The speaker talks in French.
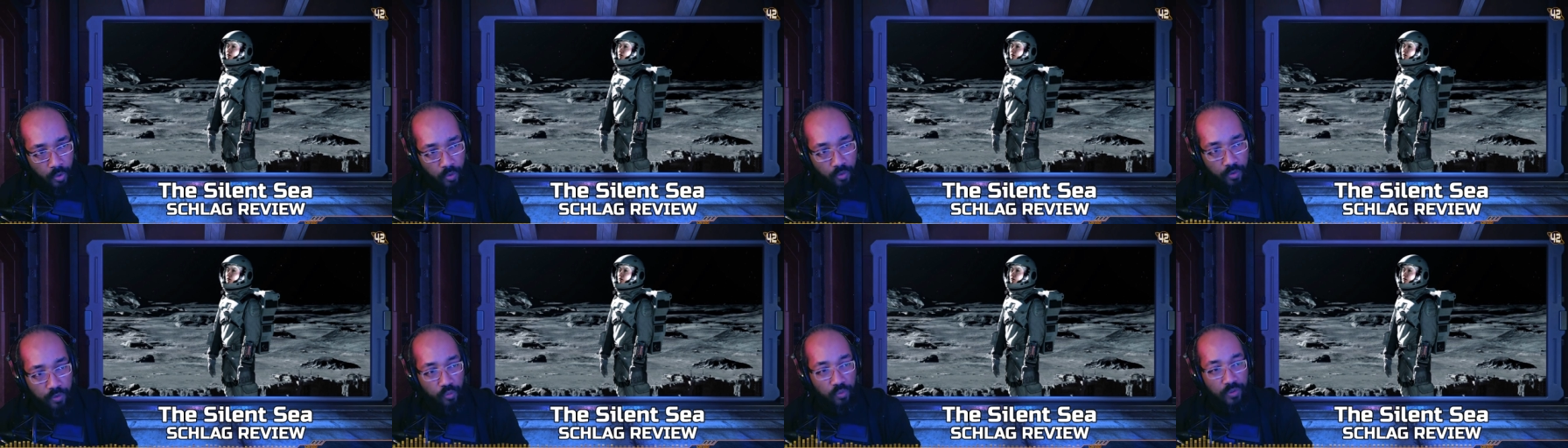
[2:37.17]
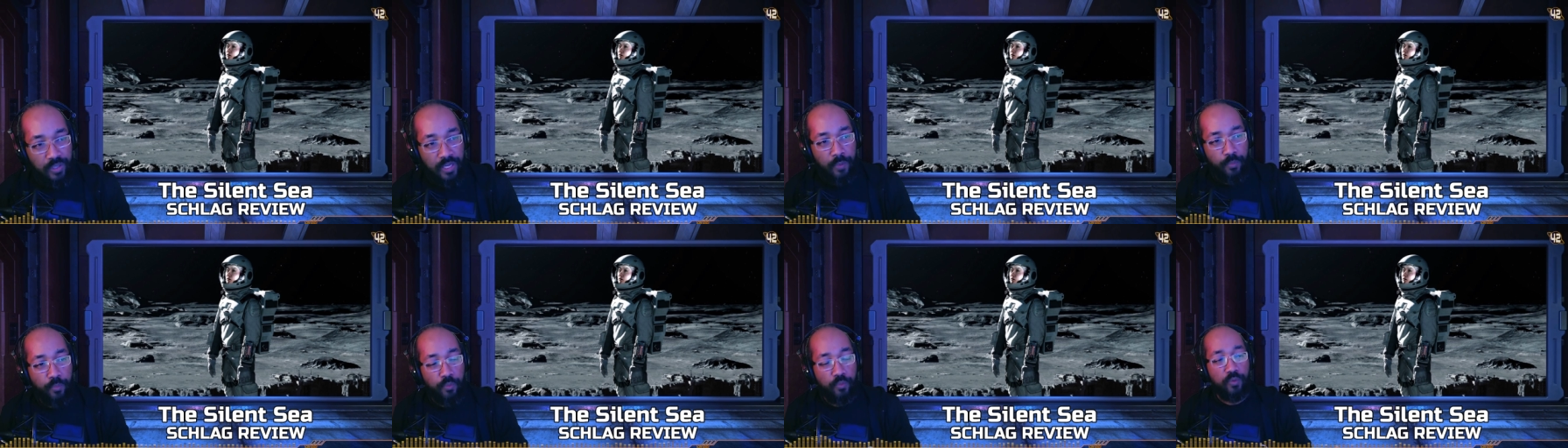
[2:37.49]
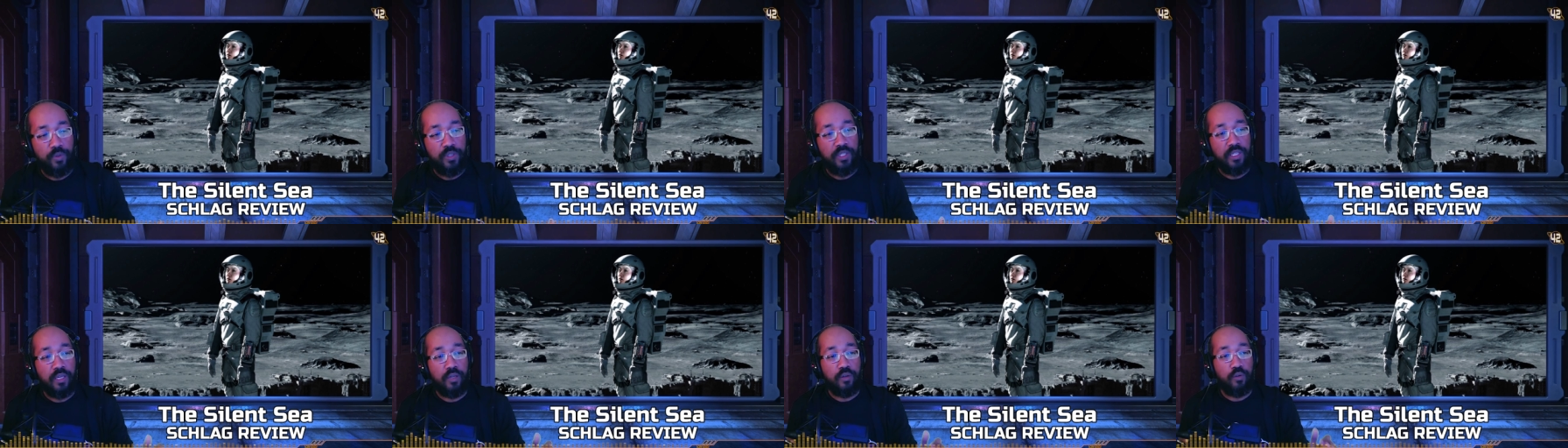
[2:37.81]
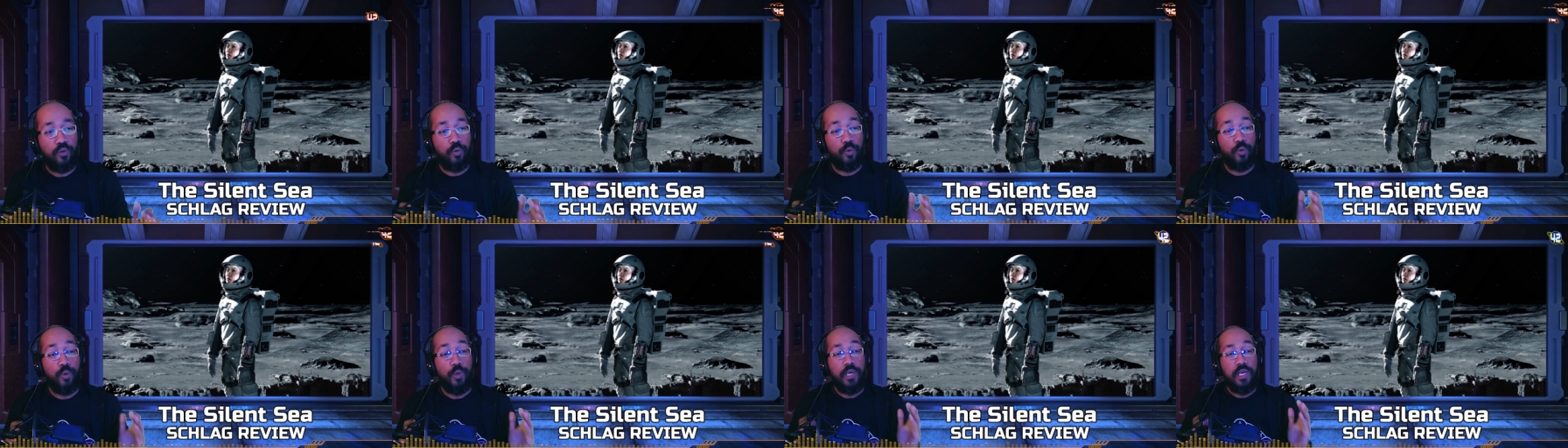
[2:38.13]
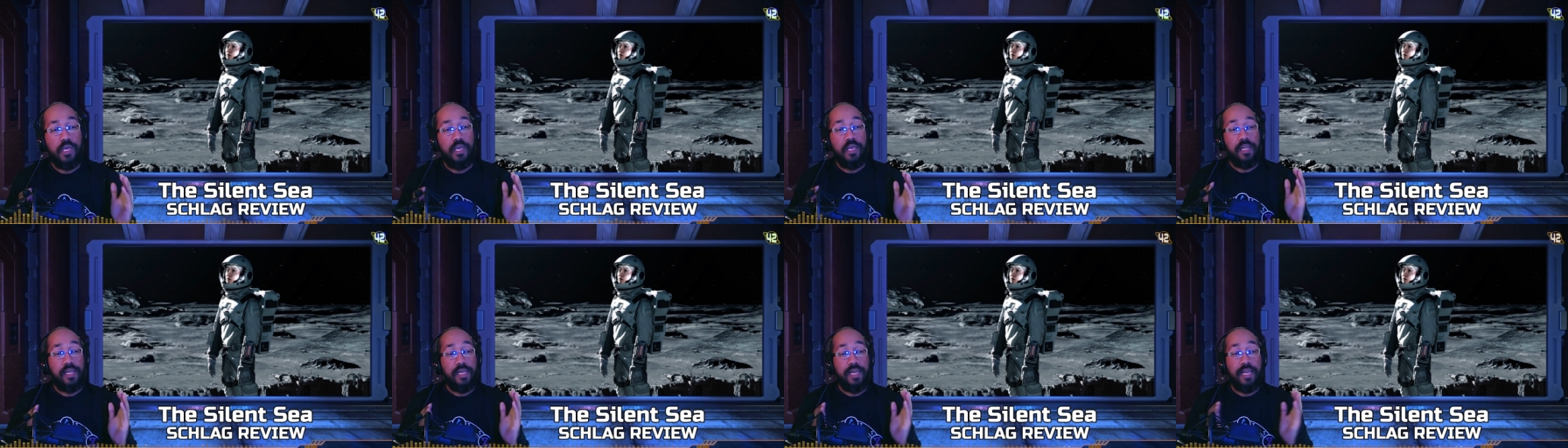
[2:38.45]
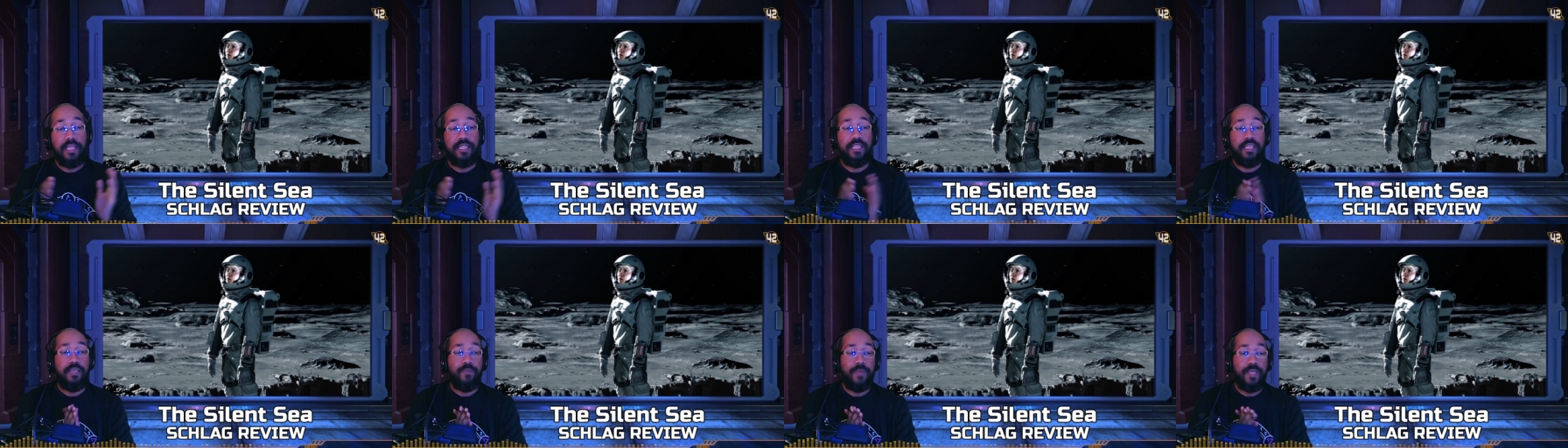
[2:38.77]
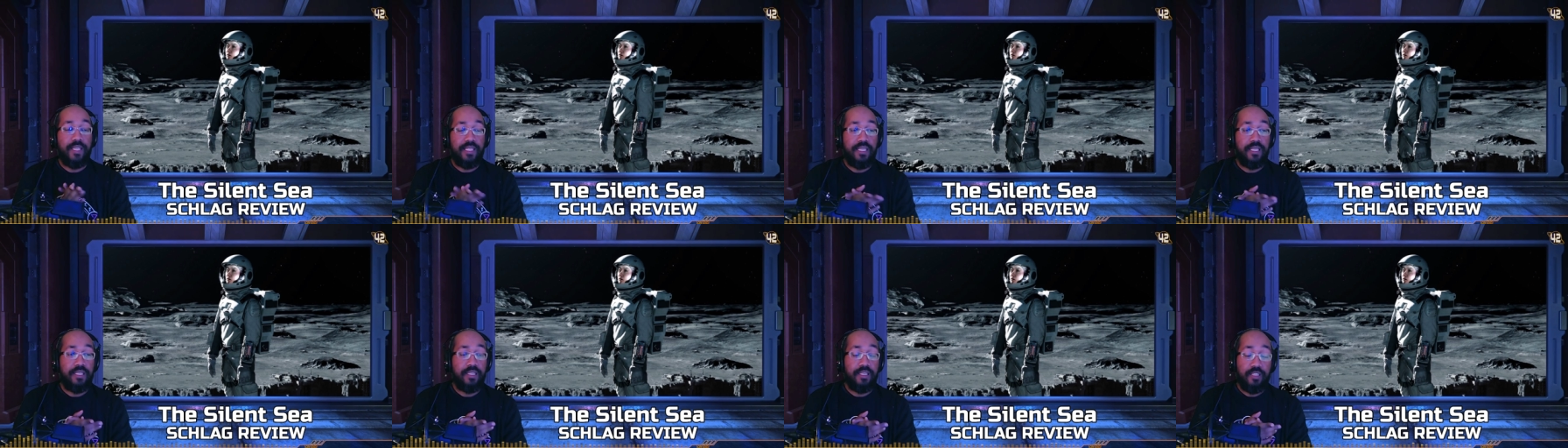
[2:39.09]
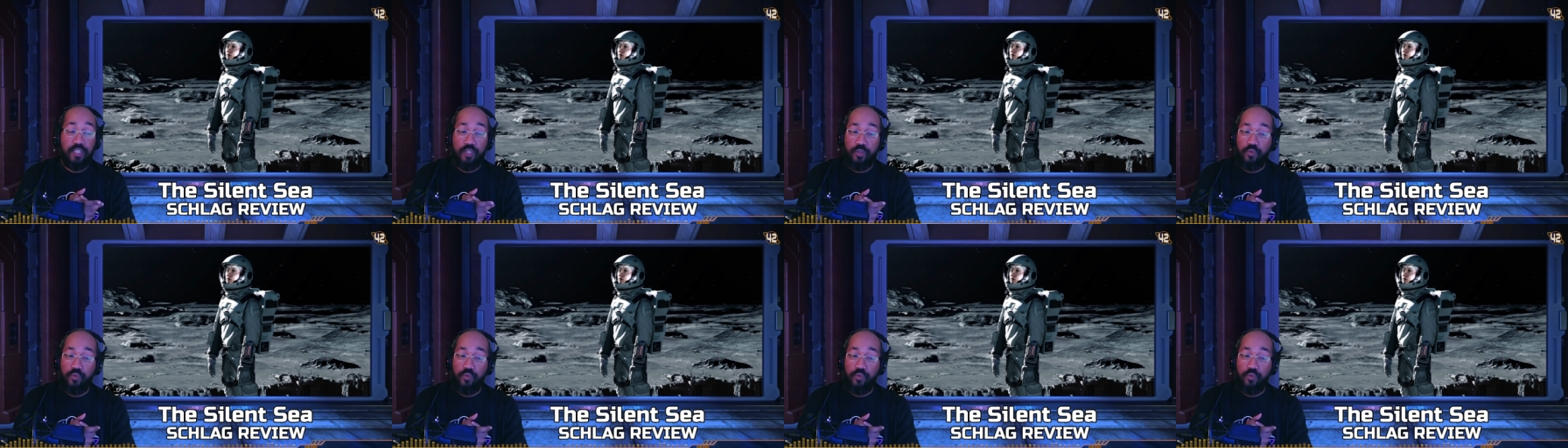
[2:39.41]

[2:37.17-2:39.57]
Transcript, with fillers: donc tout ça pour vous dire que la thématique,